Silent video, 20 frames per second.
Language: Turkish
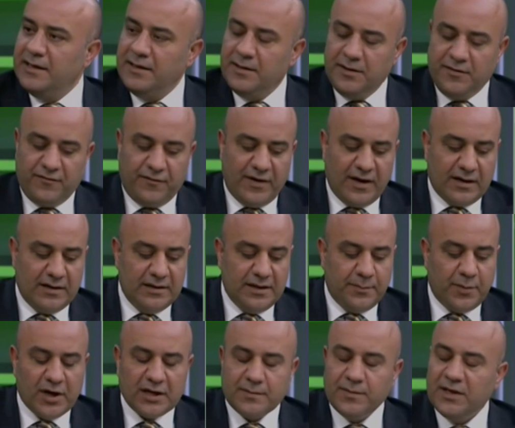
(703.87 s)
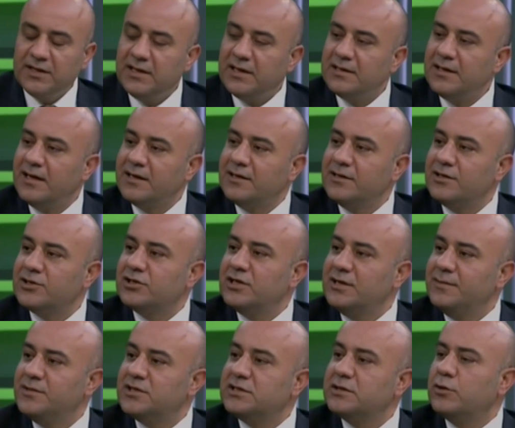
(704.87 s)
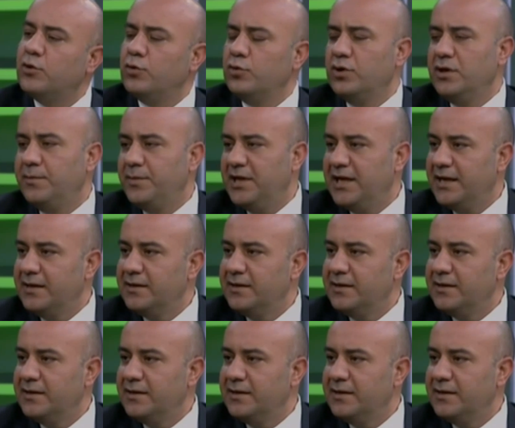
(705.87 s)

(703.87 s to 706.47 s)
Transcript: farklı departmanlarda konuyu bilen, yani konuyu bilen.